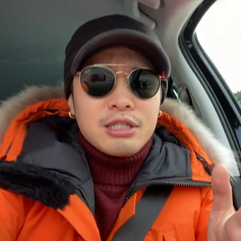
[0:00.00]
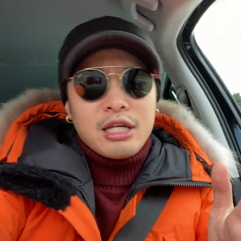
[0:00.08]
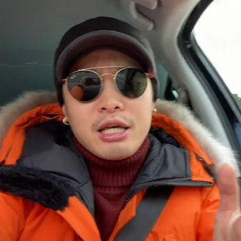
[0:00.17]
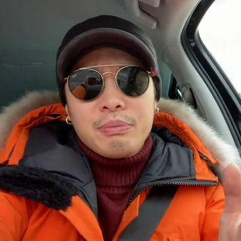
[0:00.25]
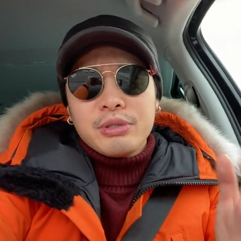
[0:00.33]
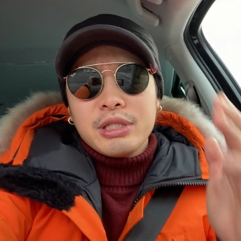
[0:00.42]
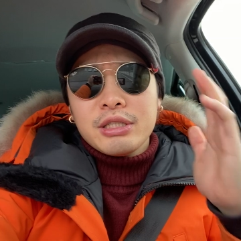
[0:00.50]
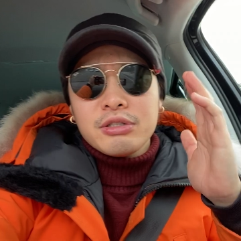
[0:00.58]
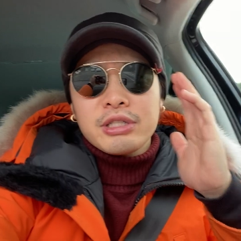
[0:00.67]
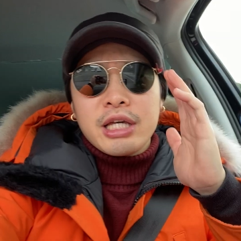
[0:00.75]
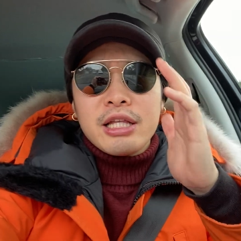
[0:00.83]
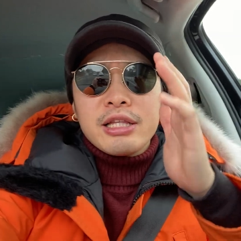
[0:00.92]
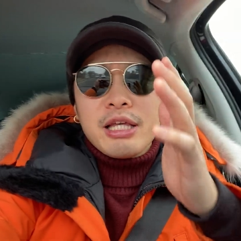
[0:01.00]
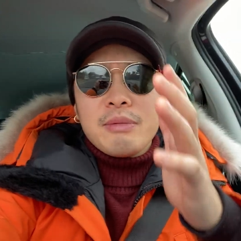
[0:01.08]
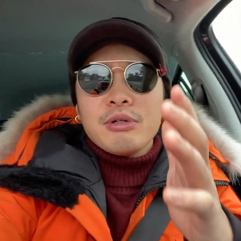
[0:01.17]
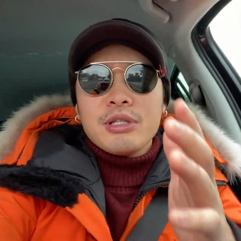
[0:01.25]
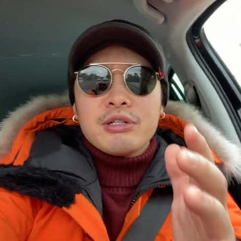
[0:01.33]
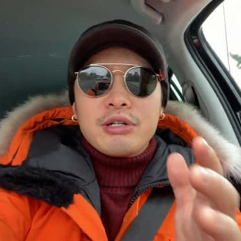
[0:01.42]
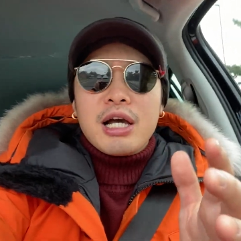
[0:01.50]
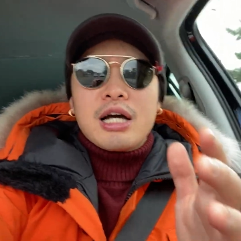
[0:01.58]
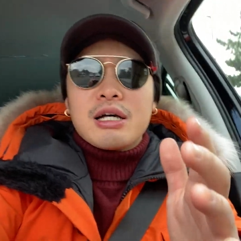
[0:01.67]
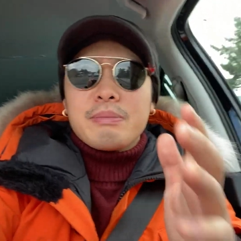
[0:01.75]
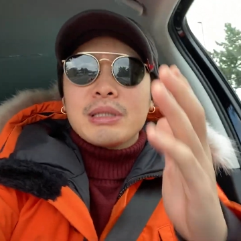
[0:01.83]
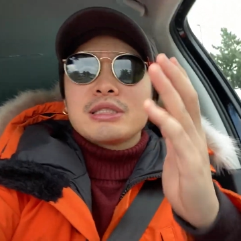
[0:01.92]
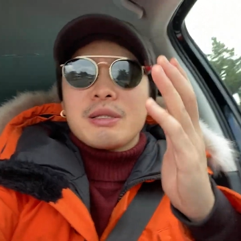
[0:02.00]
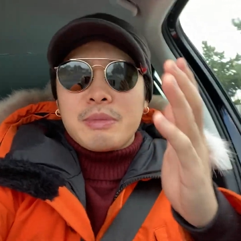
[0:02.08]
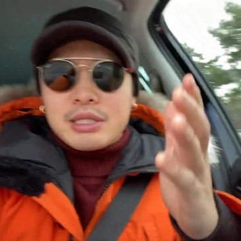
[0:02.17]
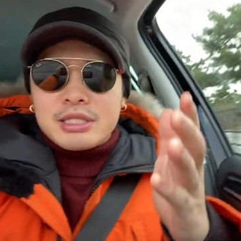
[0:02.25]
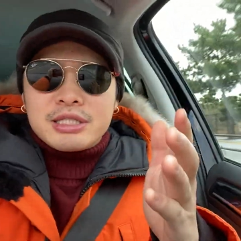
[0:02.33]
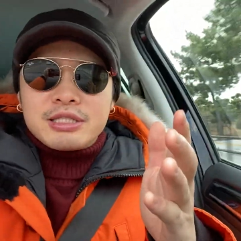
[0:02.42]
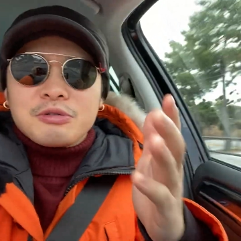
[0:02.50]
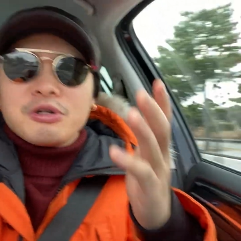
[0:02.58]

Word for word: えー、ブティック限定モデルがまず出ます。